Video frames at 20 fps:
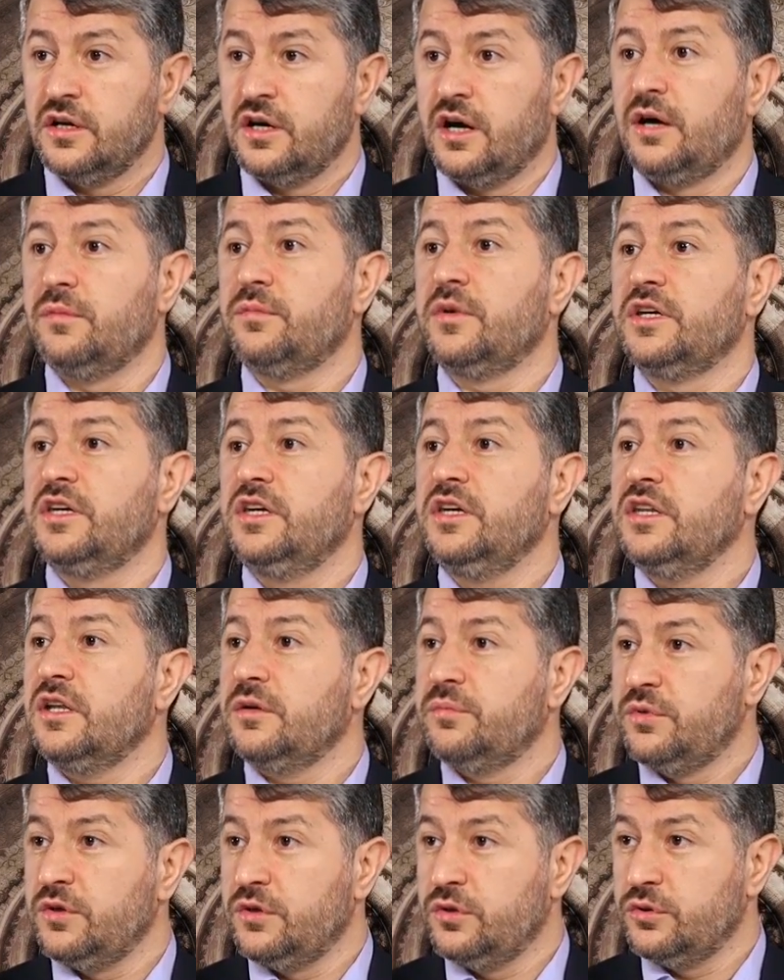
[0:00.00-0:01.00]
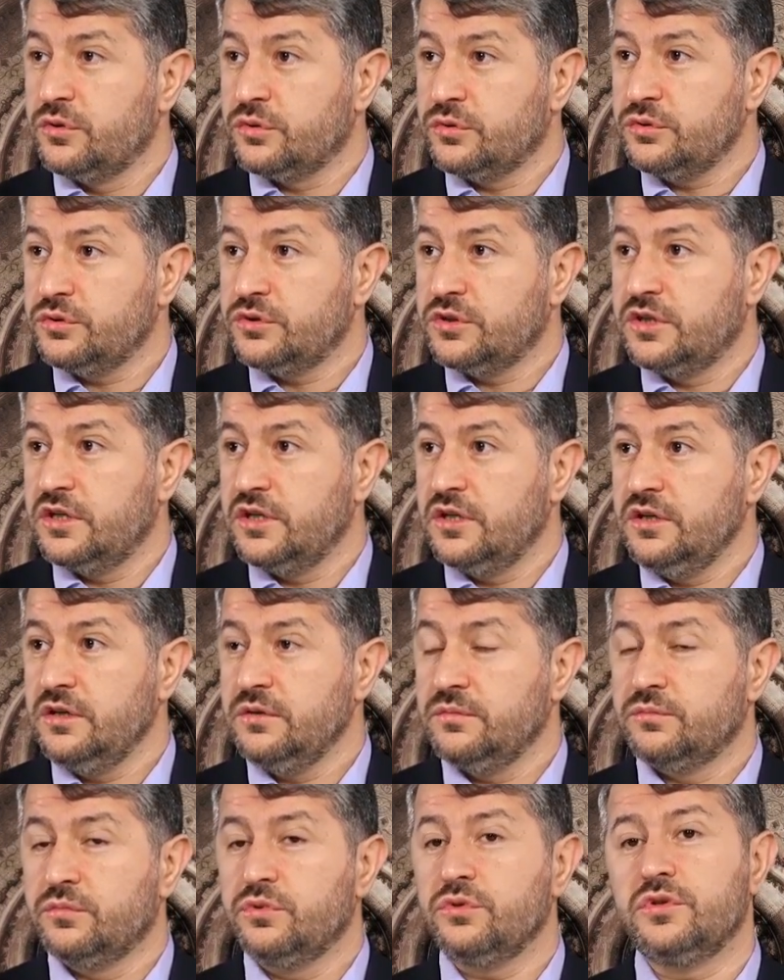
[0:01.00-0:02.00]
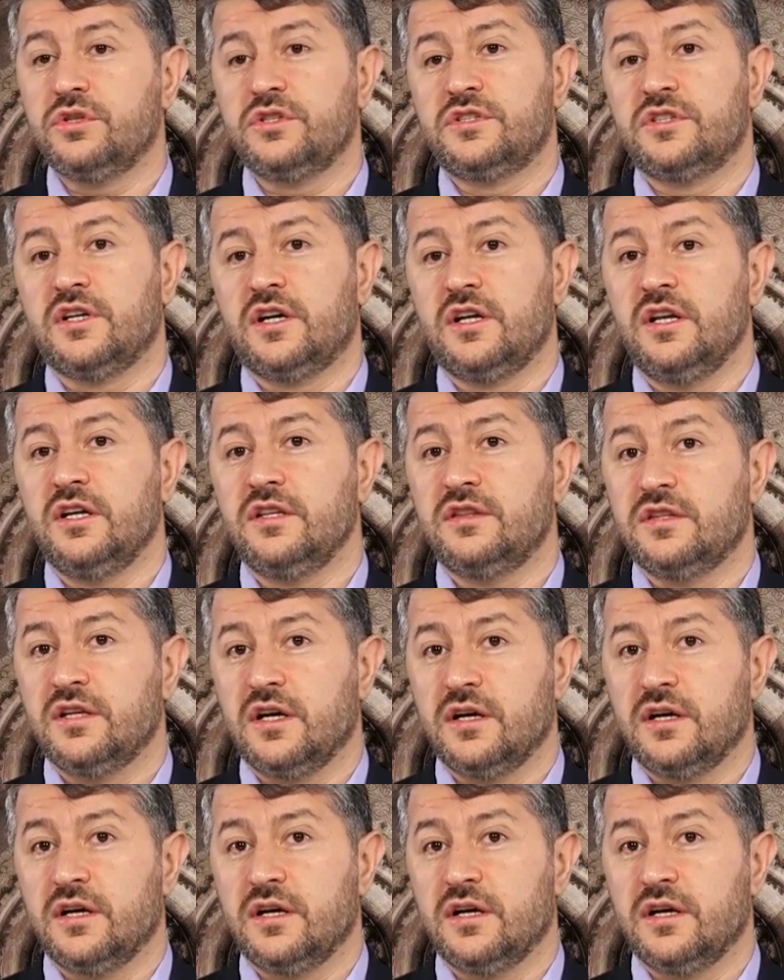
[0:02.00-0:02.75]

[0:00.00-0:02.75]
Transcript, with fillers: Ama yine biliyoruz ki bu risalet